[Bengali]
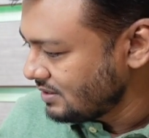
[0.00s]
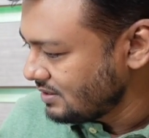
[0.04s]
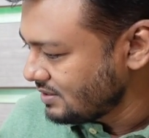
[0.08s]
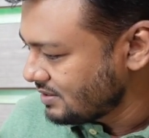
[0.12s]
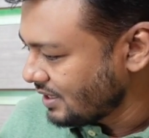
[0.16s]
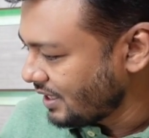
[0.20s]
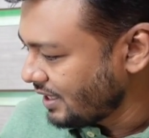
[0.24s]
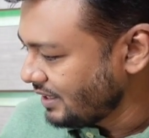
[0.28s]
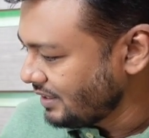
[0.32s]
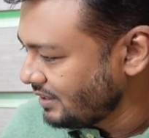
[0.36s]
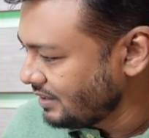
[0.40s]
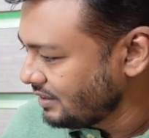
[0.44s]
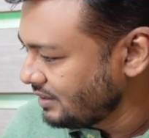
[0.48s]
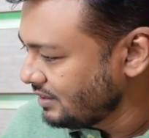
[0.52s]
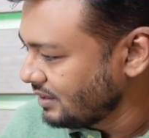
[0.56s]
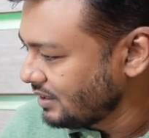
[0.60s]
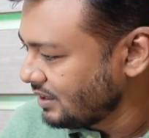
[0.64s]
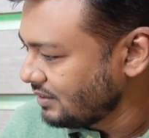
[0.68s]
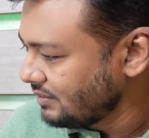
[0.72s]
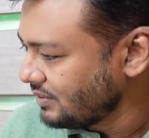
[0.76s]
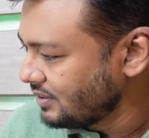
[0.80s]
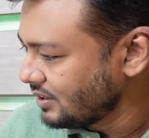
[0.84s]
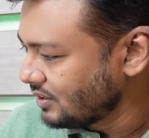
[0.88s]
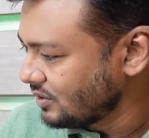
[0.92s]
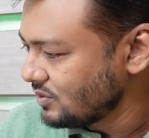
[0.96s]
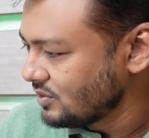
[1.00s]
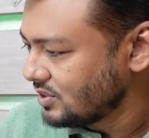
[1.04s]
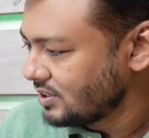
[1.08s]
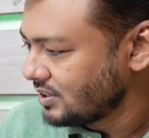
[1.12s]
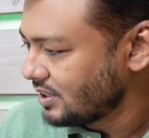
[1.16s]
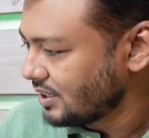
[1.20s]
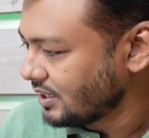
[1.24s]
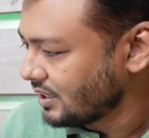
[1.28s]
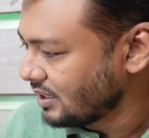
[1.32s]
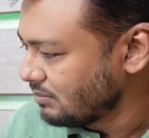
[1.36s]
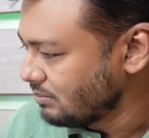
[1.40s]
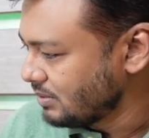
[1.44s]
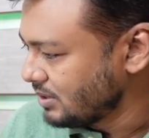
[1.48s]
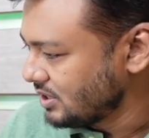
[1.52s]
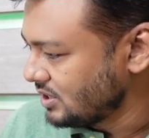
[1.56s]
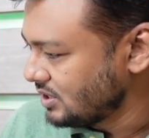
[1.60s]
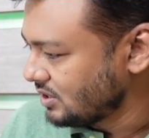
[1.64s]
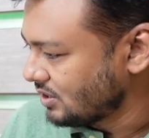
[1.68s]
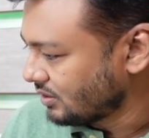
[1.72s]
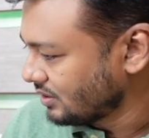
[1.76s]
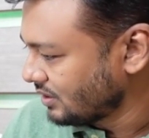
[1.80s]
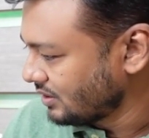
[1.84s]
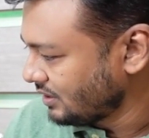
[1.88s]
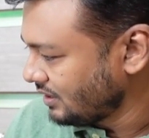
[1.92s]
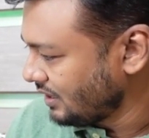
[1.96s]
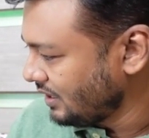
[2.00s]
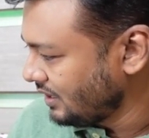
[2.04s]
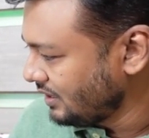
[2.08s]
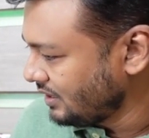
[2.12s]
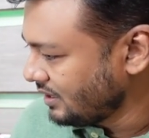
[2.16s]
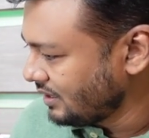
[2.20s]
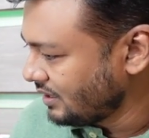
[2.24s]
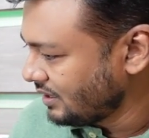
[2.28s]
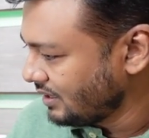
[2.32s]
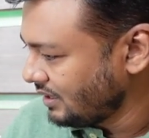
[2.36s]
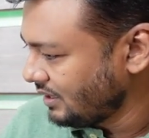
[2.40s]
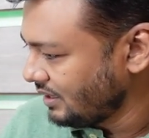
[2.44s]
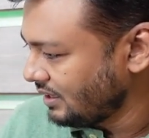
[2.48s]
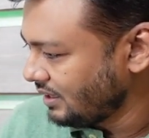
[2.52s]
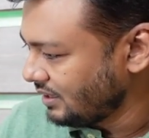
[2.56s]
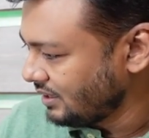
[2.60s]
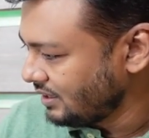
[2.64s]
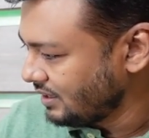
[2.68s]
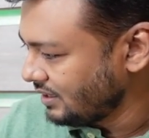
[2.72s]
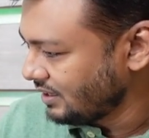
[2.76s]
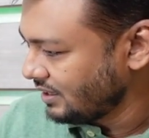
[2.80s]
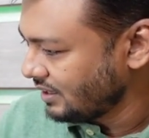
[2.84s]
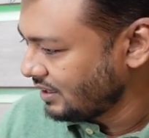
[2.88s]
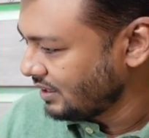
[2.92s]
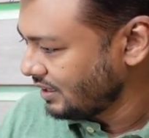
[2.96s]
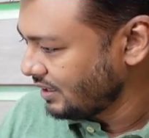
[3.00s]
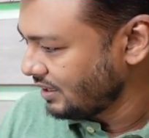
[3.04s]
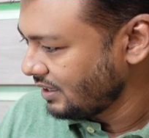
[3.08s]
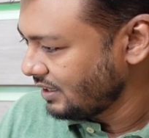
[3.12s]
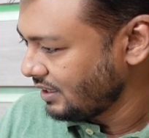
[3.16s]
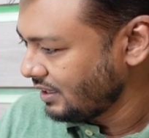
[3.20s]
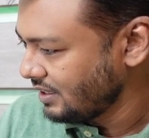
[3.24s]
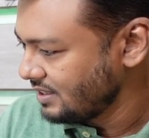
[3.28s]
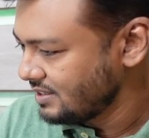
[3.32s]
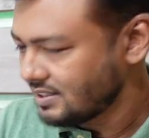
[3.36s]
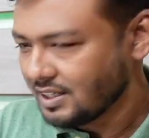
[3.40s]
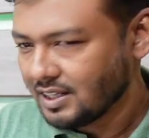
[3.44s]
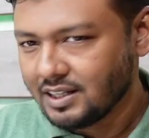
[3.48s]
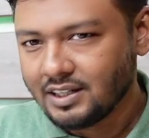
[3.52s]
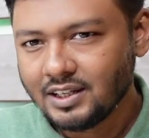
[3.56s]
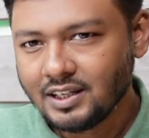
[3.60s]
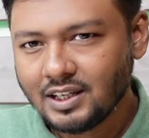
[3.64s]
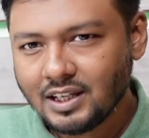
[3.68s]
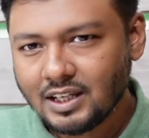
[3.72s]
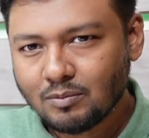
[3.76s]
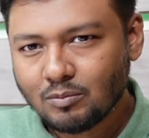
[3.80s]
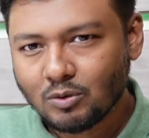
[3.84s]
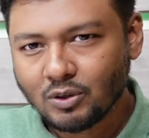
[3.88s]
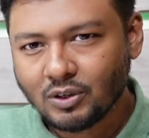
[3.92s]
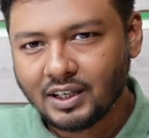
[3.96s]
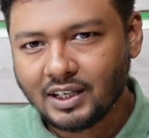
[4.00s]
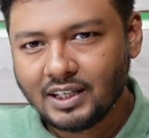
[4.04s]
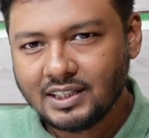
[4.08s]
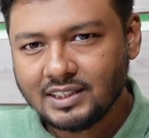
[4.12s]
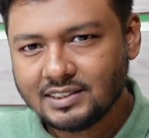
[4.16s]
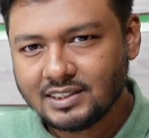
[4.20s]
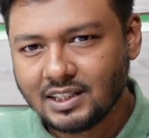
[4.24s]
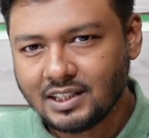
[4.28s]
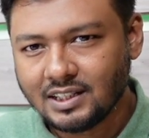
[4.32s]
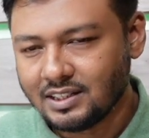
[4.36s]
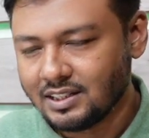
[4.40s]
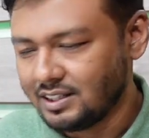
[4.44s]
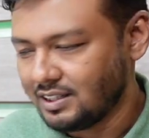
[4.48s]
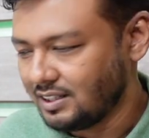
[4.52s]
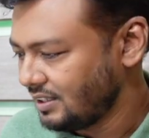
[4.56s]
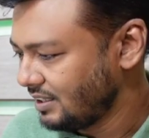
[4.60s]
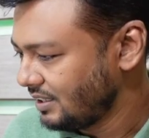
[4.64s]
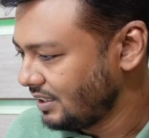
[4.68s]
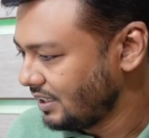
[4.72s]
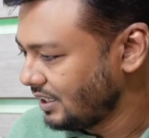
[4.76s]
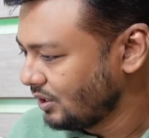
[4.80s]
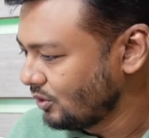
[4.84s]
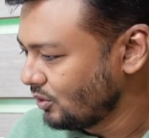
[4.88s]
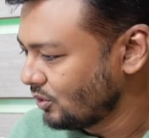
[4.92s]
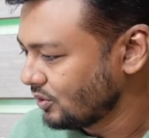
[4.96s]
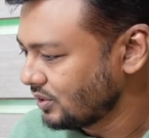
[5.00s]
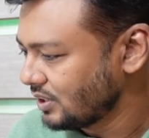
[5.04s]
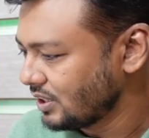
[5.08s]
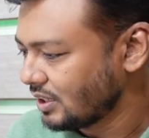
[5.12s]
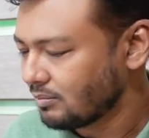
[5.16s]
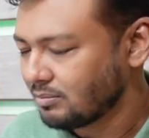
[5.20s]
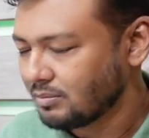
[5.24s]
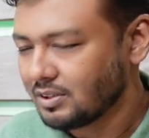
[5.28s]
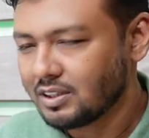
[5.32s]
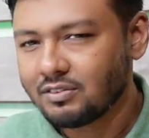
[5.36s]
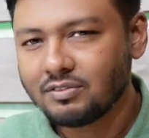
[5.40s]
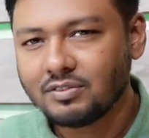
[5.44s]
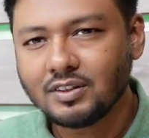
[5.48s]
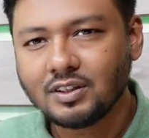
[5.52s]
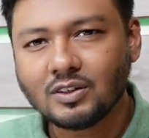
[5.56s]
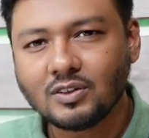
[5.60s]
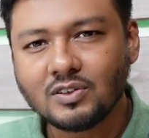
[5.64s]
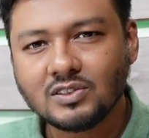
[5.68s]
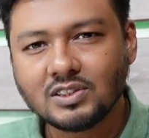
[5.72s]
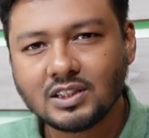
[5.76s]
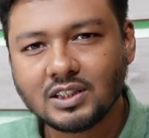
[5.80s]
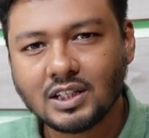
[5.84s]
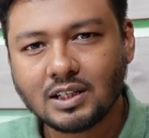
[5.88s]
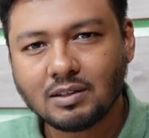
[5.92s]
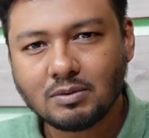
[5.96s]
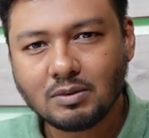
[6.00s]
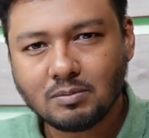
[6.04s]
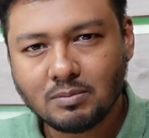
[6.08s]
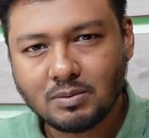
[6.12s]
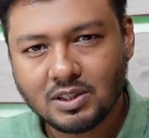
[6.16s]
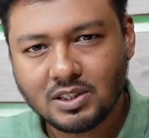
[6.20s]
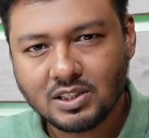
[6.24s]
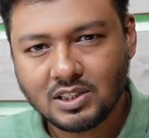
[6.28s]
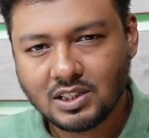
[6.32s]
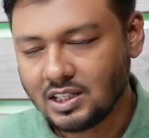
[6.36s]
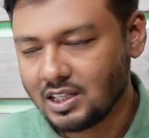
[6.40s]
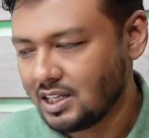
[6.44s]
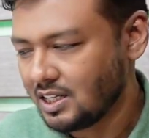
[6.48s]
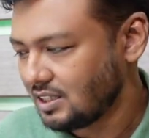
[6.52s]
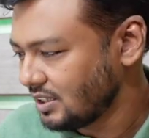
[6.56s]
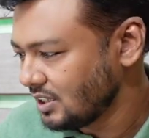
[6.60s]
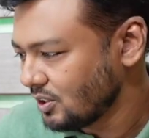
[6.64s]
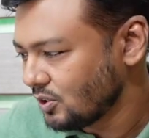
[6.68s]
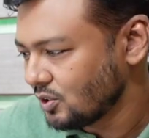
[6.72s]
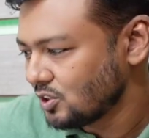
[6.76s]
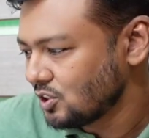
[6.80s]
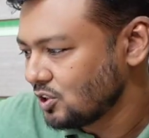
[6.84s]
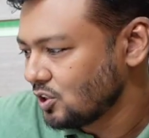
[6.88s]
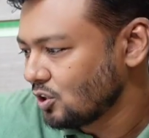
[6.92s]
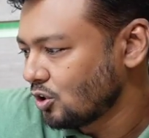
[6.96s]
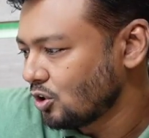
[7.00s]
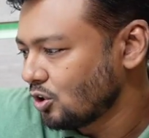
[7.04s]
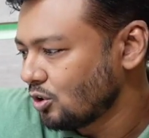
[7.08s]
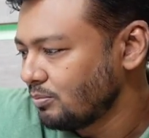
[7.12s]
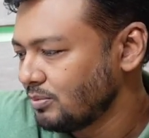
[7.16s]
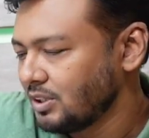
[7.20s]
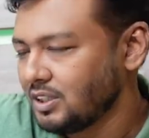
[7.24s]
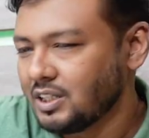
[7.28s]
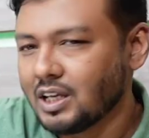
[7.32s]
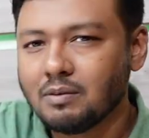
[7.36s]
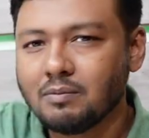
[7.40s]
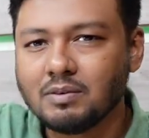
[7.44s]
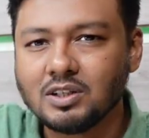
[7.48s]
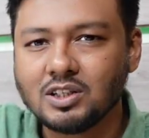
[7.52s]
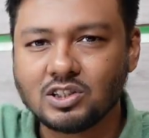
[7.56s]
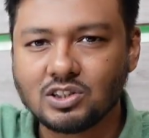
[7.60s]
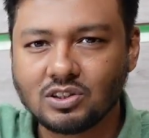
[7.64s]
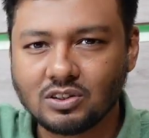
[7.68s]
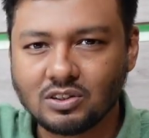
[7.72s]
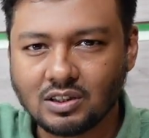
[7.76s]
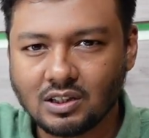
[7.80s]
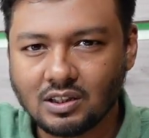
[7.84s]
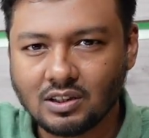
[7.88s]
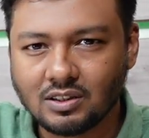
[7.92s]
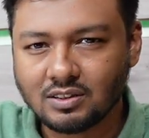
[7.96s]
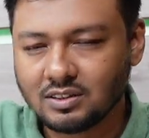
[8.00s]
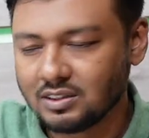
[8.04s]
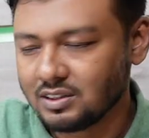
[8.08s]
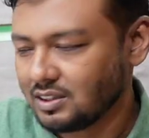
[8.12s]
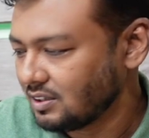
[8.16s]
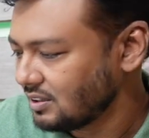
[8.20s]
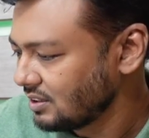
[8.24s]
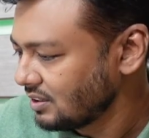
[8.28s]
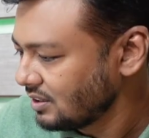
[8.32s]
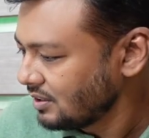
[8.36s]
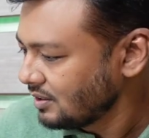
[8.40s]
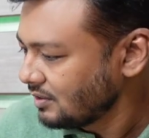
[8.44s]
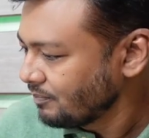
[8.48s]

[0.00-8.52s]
সাইডের দিকে ফ্রিকোয়েন্সি থাকে বেশি অর্থাৎ এদিকে এদিকে এই সাইডে এবং এই সাইডে এগুলোতে আপনার ফ্রিকোয়েন্সি থাকবে বেশি এটাই হচ্ছে অমনি ডাইমেনশনাল অর্থাৎ